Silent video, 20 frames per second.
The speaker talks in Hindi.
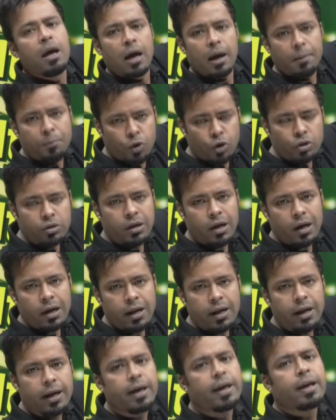हम खुद कर
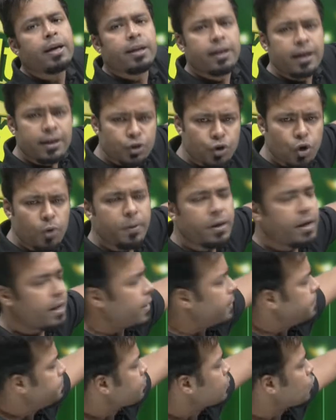लेंगे या जो भी है